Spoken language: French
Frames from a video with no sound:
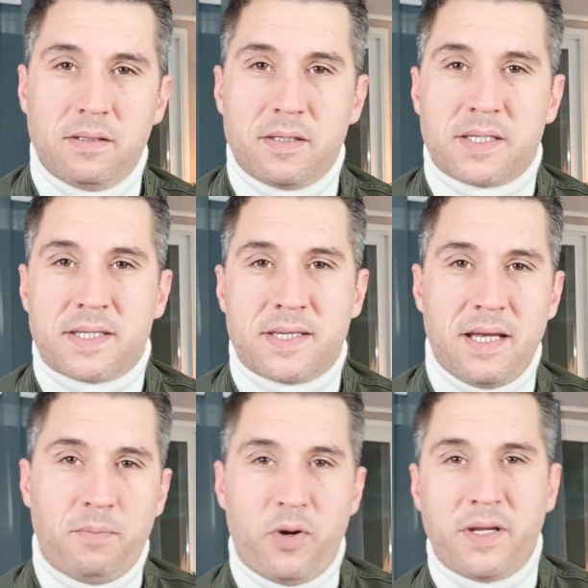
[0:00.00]

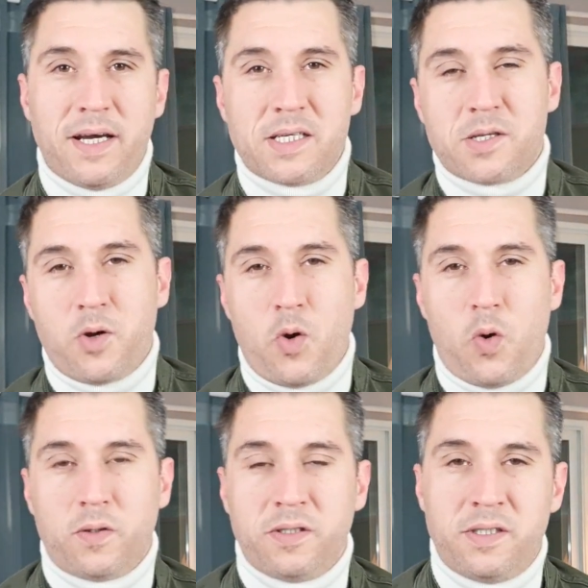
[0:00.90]
7 bonnes
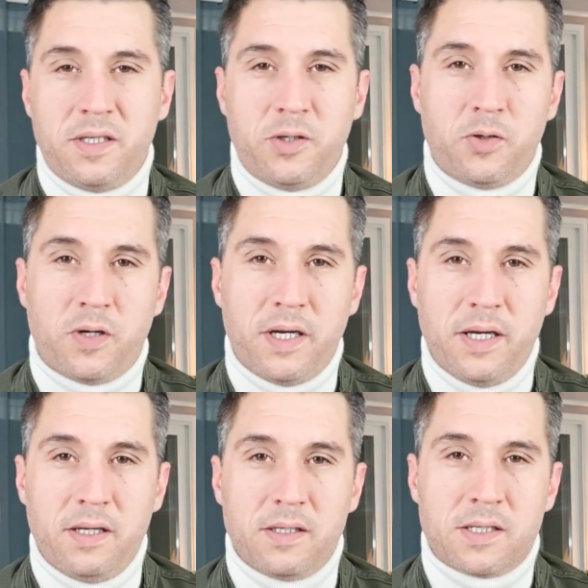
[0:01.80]
raisons
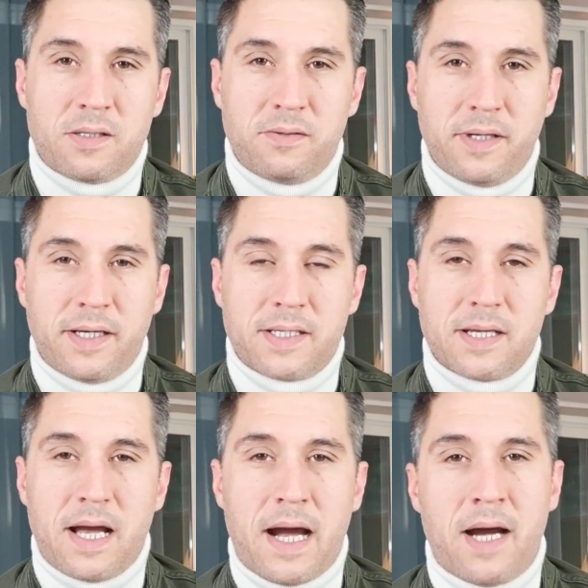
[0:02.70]
d'ignorer son
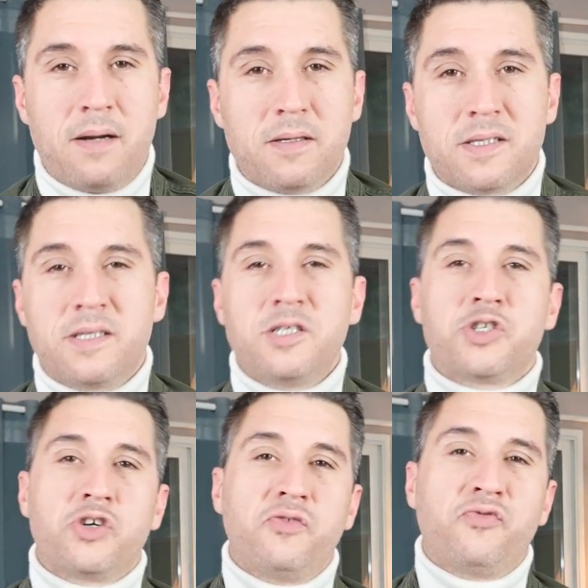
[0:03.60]
ex. Alors si
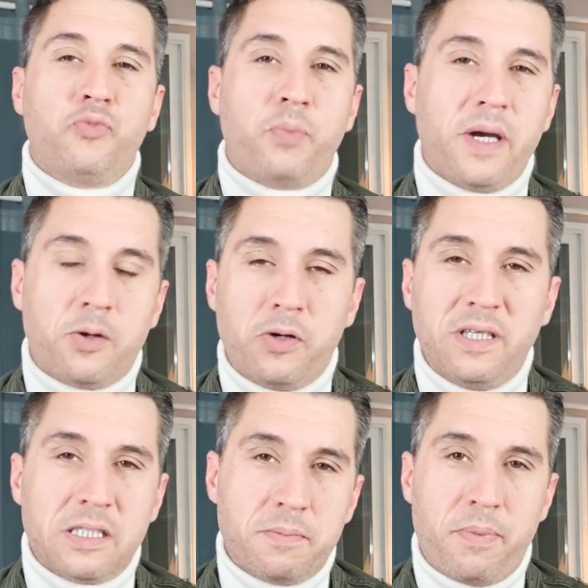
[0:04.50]
je ne vous
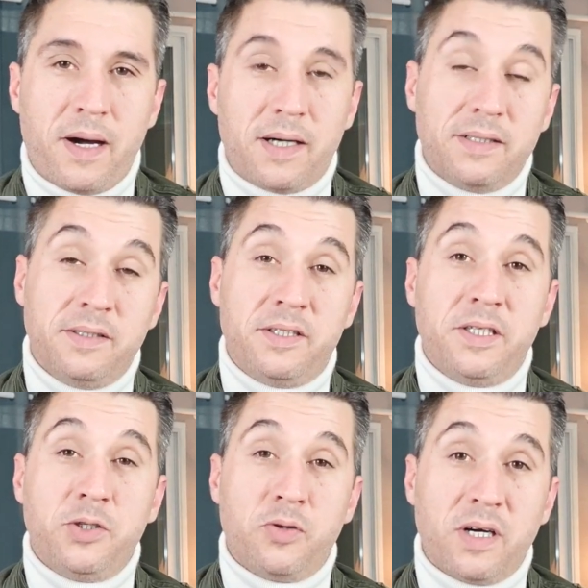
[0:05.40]
préconise pas
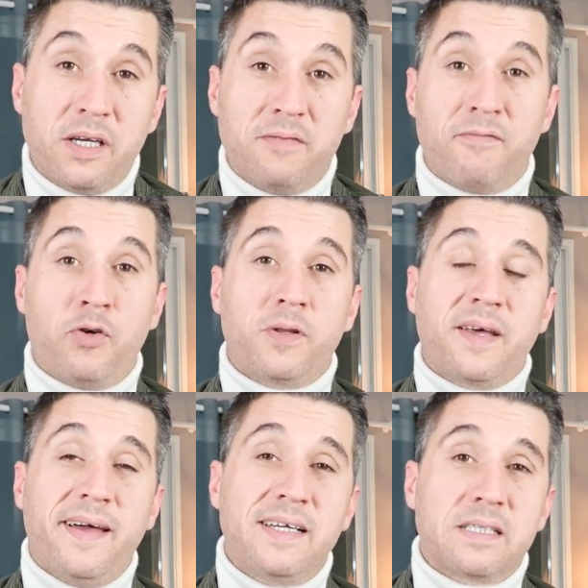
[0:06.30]
d'ignorer
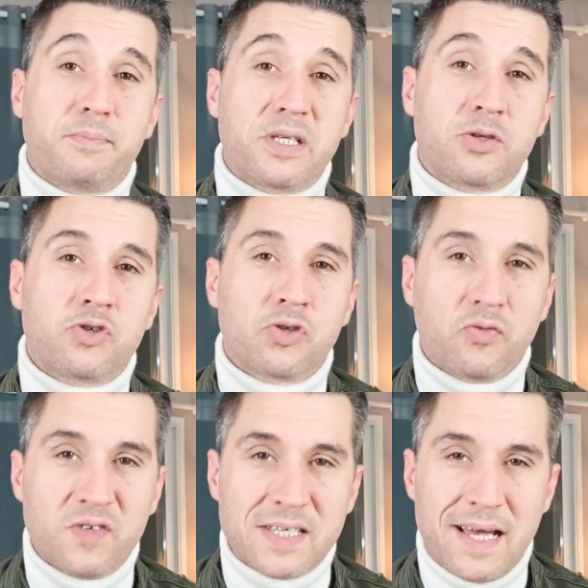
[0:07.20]
votre ex parce que je
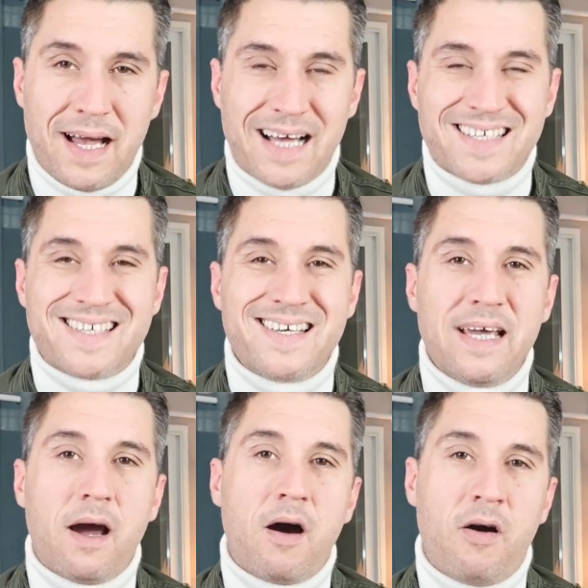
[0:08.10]
trouve ça
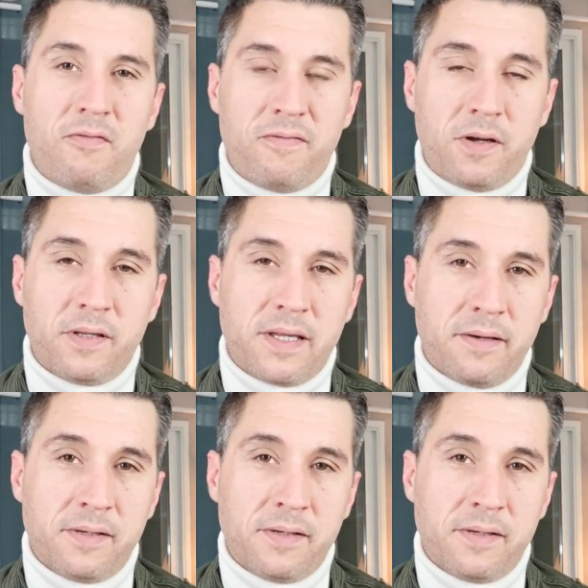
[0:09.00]
assez enfantin.